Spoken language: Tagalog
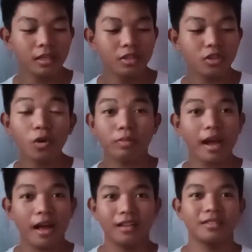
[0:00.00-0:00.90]

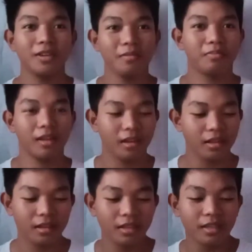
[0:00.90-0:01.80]
Sobra, syempre.
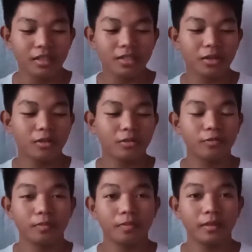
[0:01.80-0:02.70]
So,
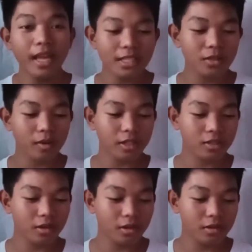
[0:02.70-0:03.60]
next
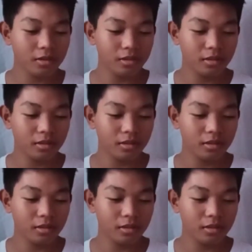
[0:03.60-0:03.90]
question